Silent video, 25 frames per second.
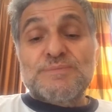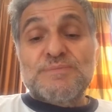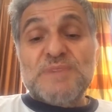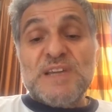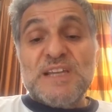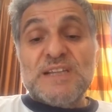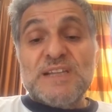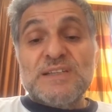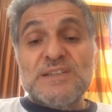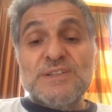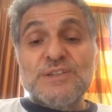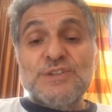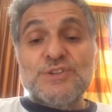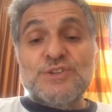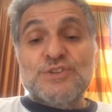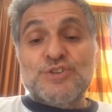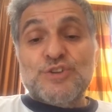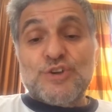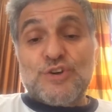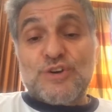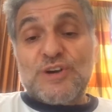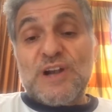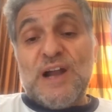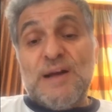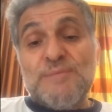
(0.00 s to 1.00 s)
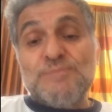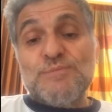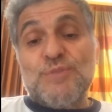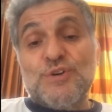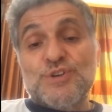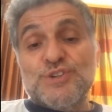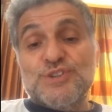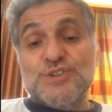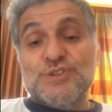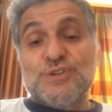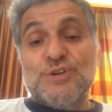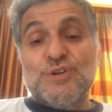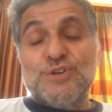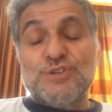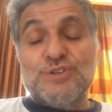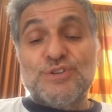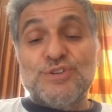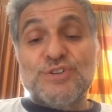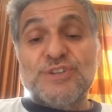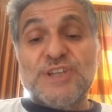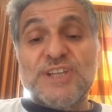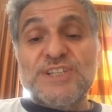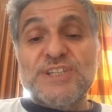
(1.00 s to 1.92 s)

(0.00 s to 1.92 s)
bir şükran borçlu olduğunu,